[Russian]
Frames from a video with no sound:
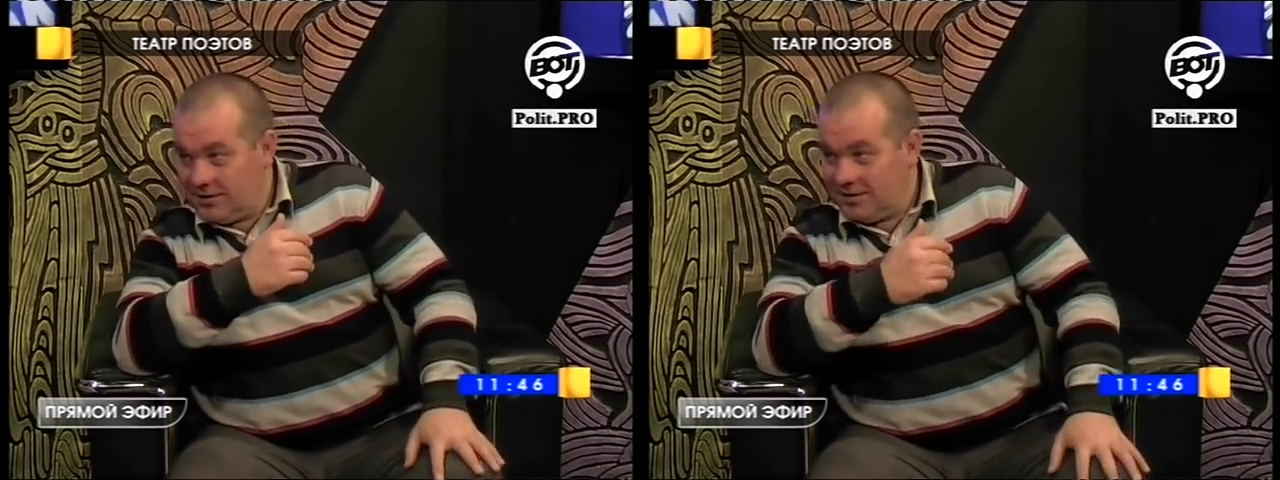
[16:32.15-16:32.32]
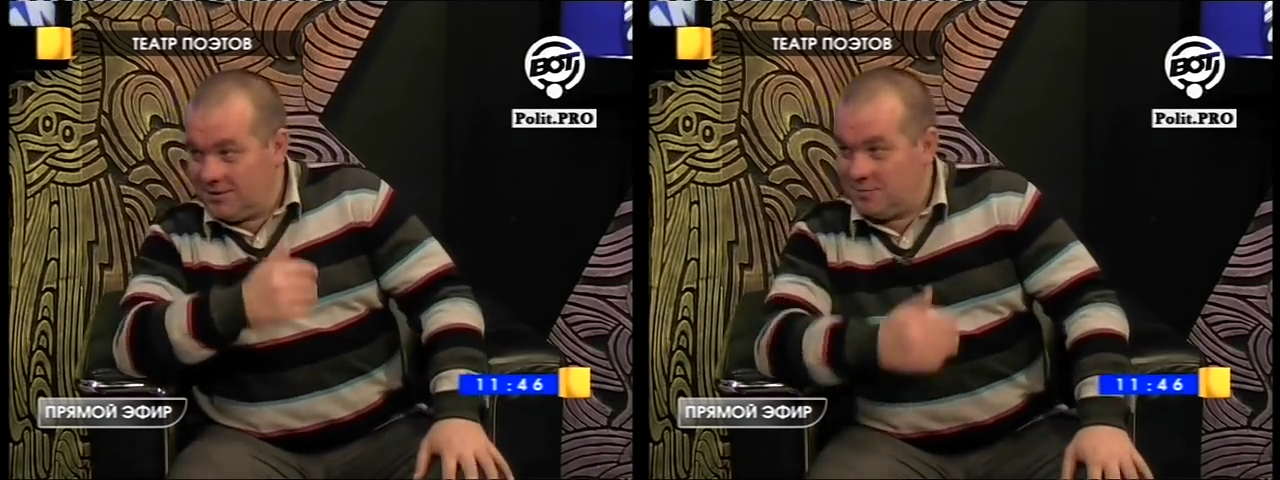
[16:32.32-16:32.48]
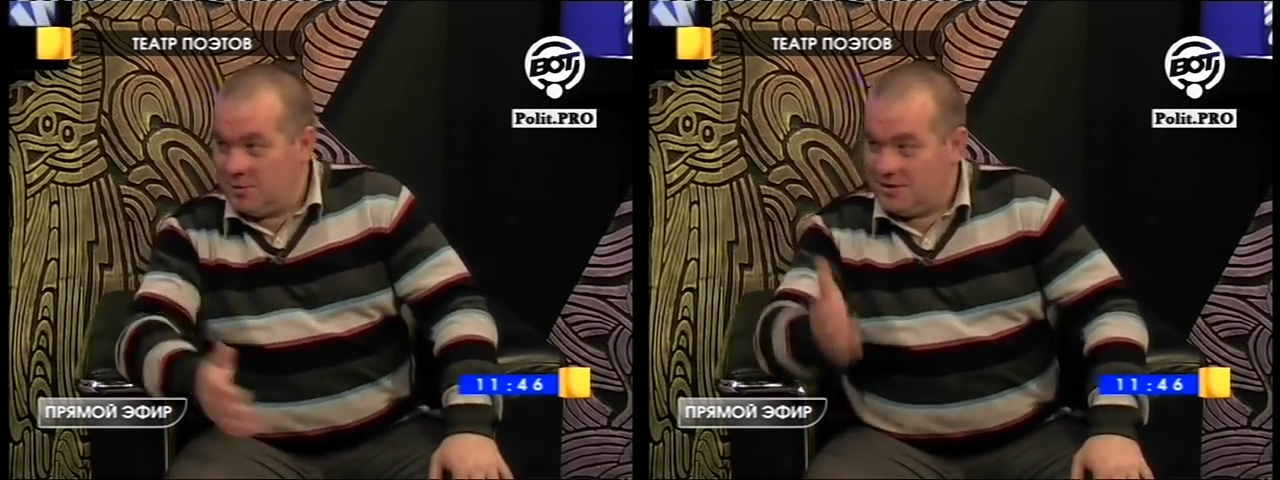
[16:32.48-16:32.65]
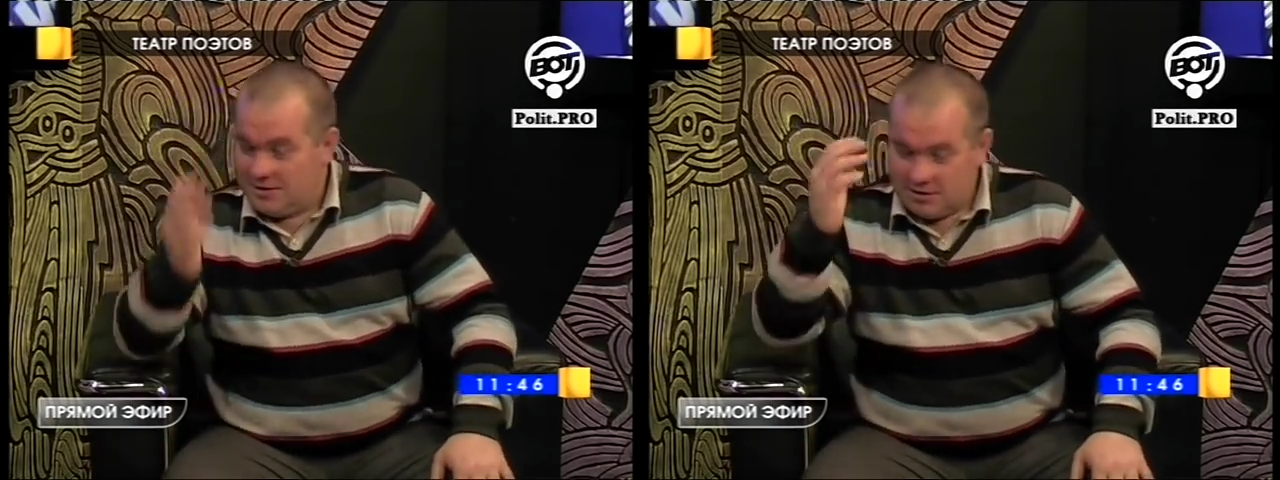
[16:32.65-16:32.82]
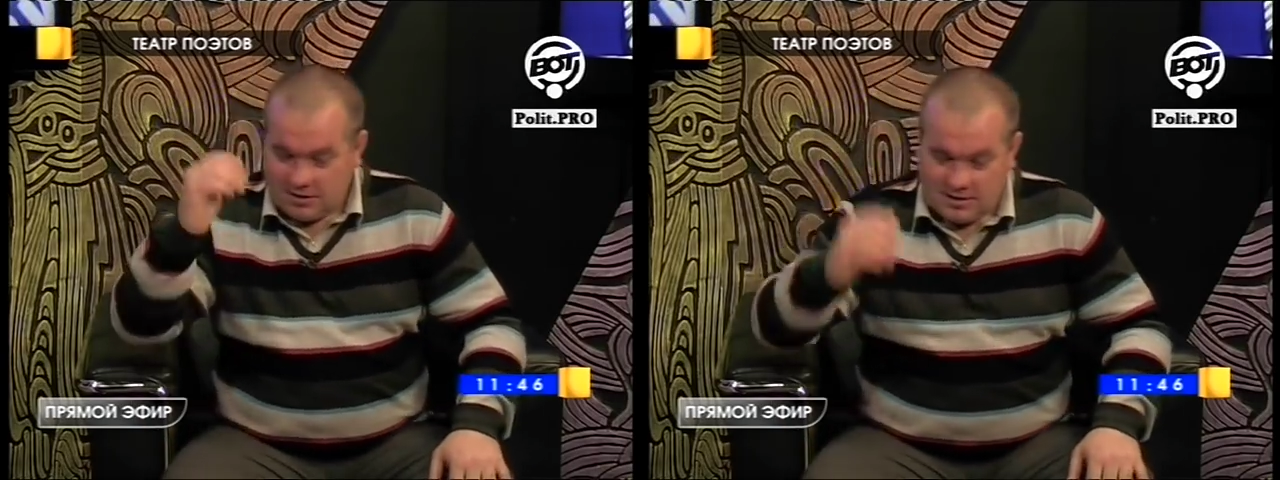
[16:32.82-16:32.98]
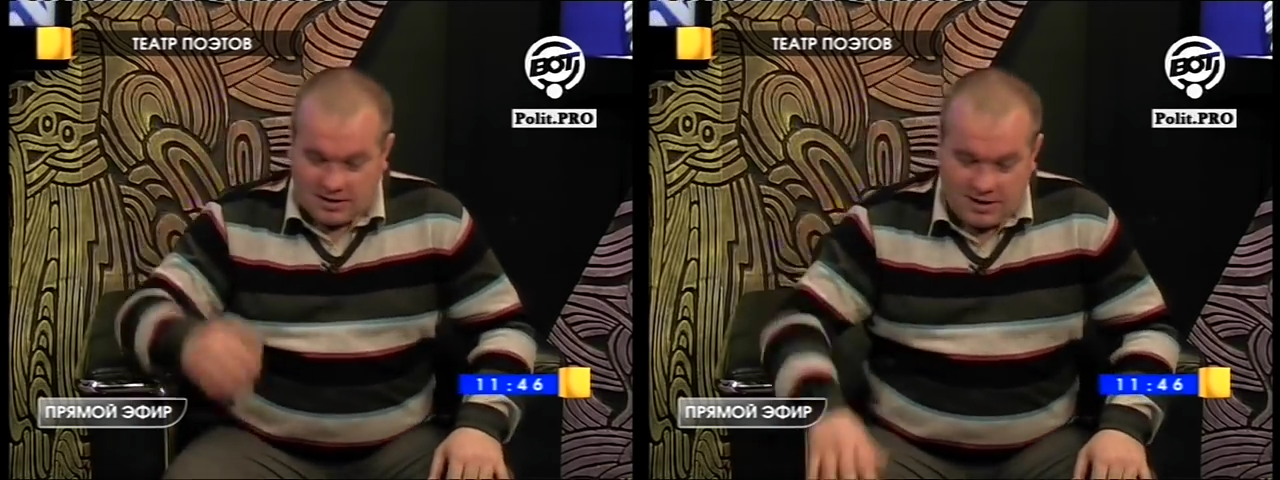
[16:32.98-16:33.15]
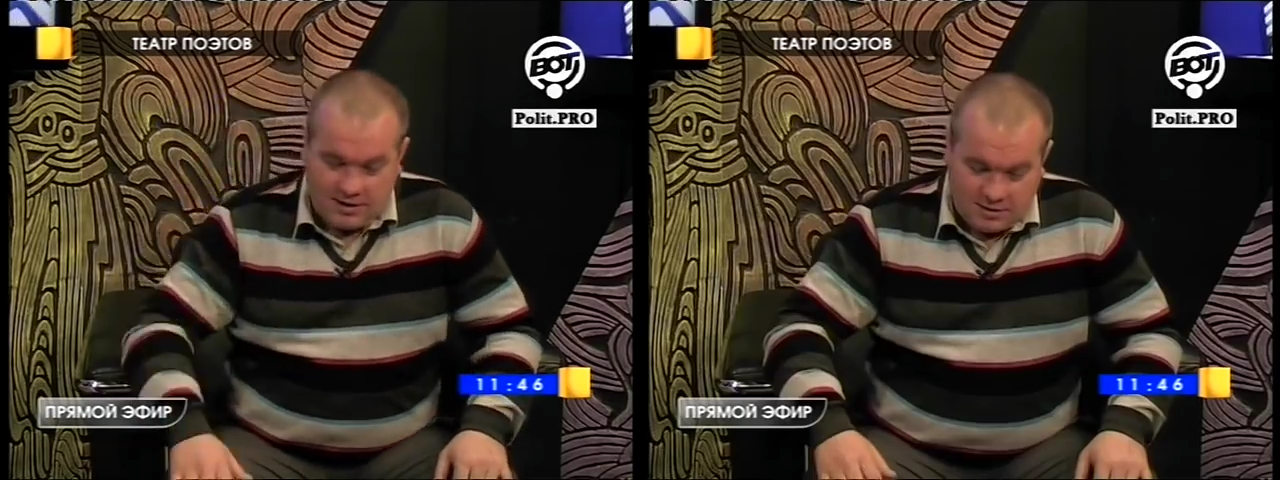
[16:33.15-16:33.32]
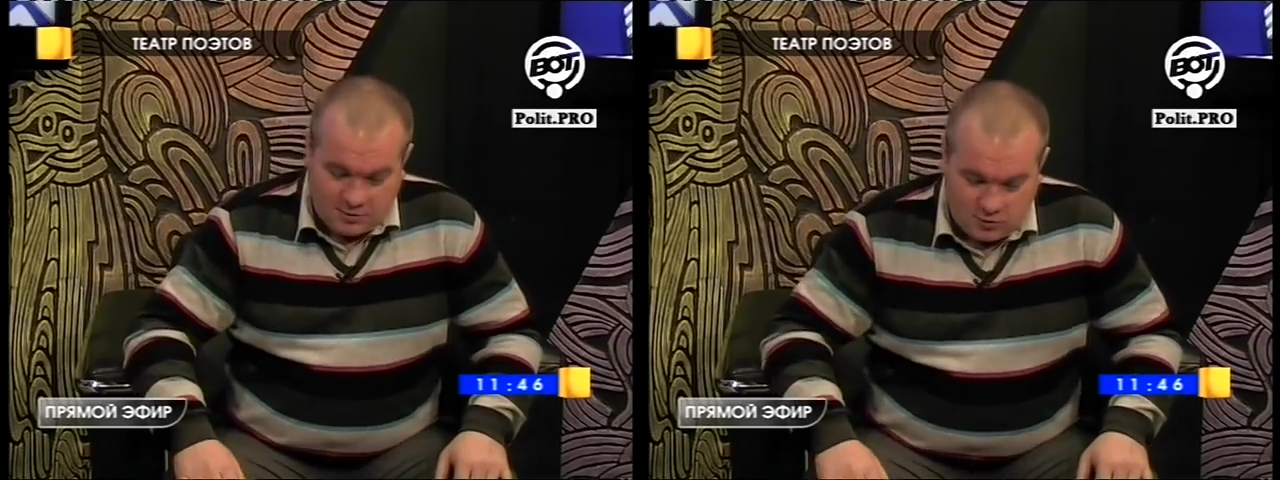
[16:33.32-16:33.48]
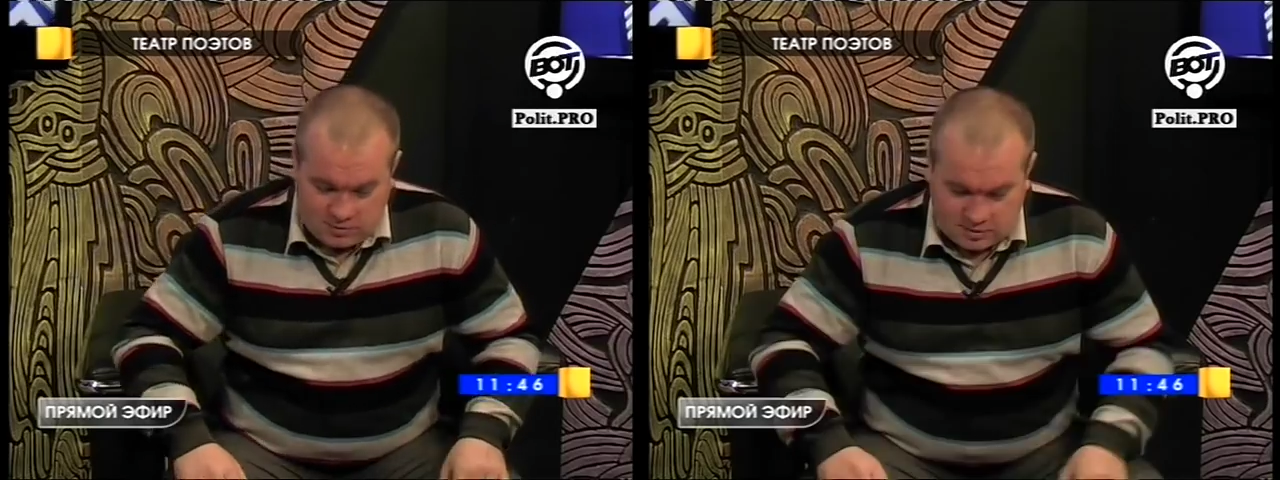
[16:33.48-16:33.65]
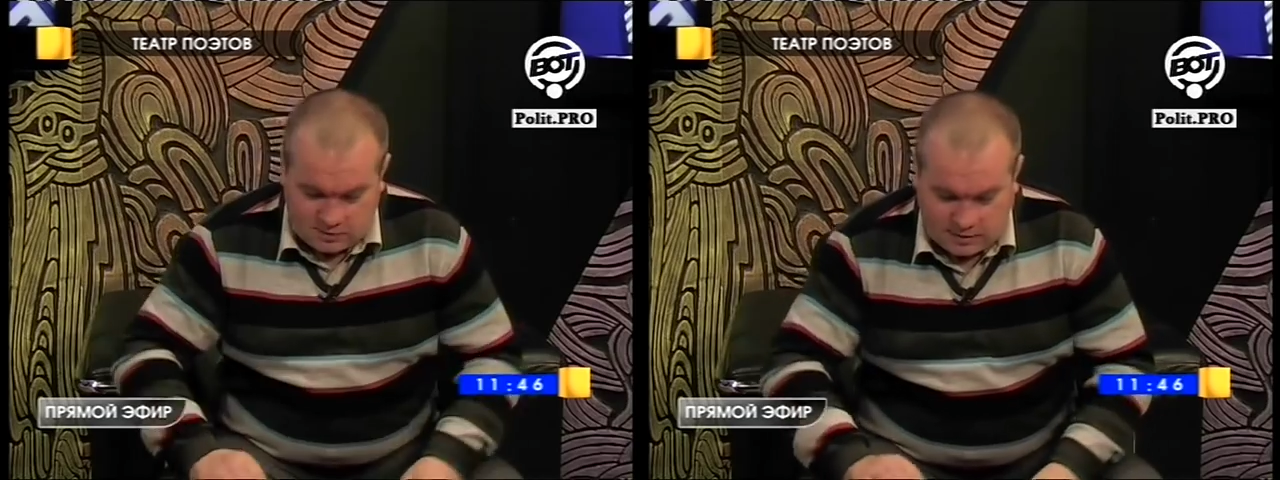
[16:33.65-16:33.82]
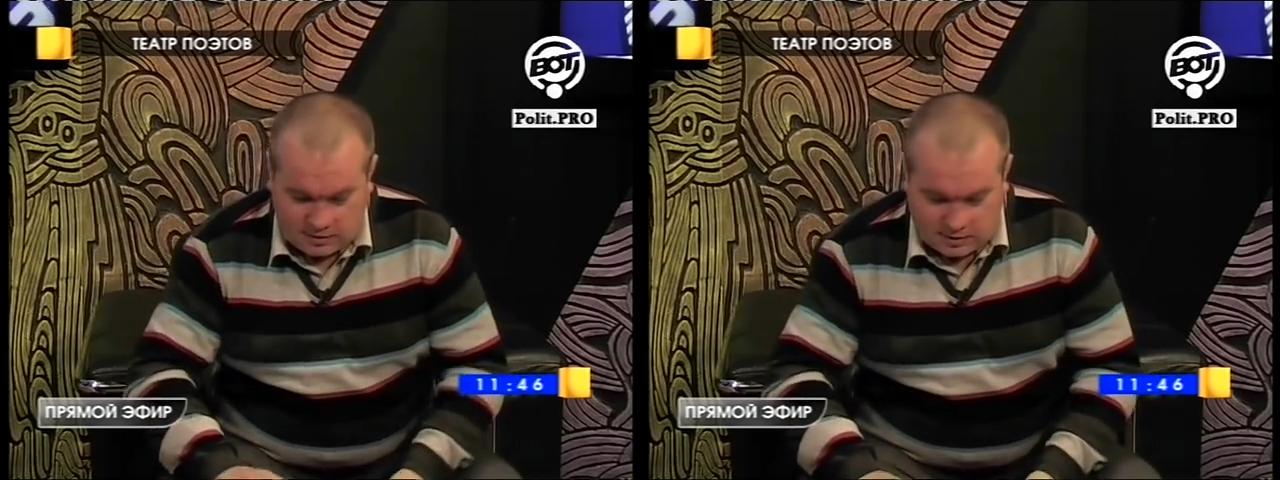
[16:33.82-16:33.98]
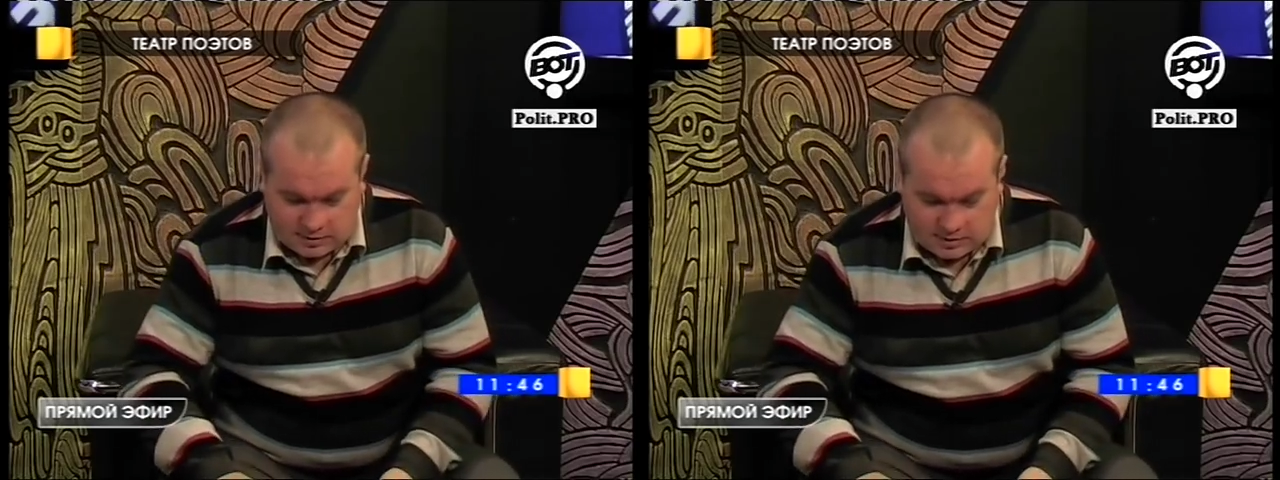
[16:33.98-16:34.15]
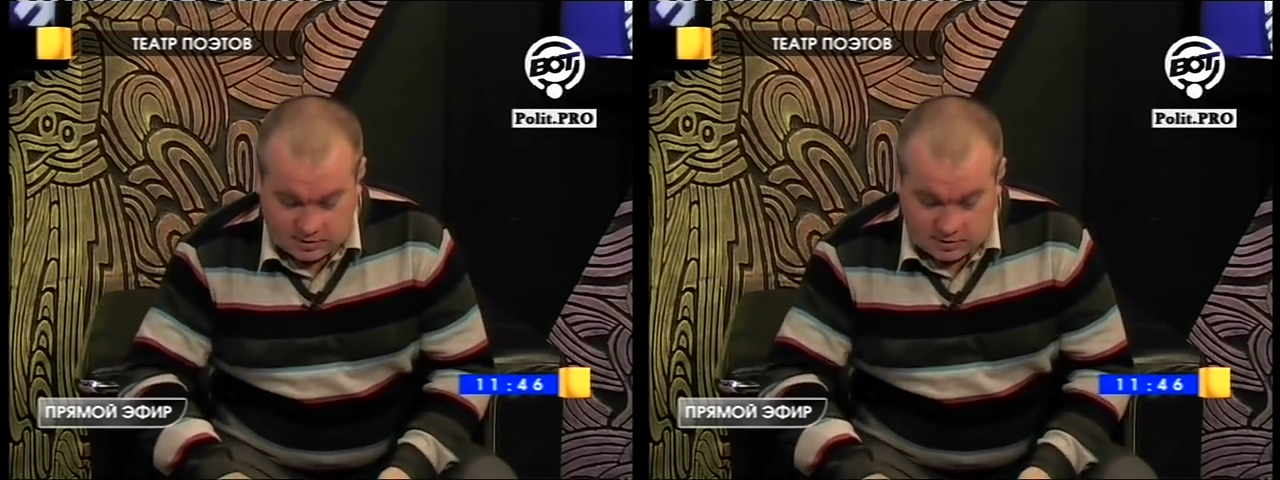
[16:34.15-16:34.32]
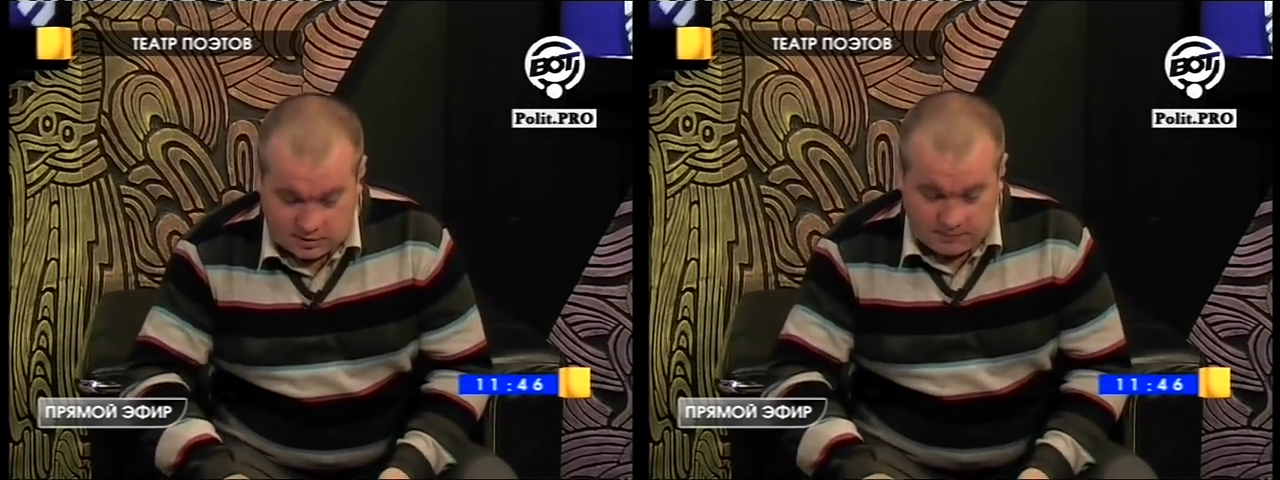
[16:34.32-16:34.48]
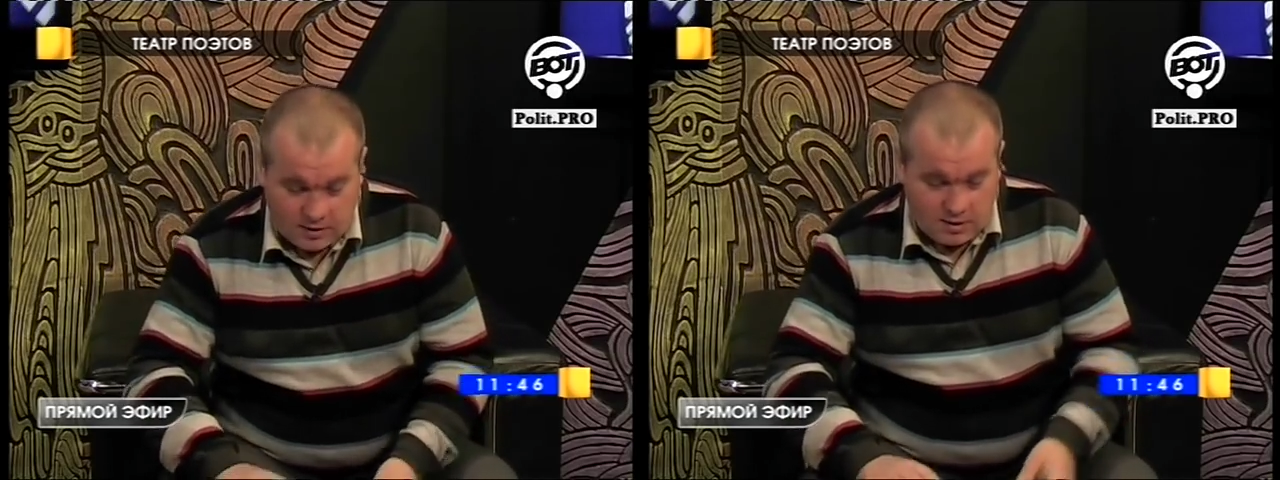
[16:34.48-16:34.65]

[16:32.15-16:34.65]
это было состояние номер два когда-то.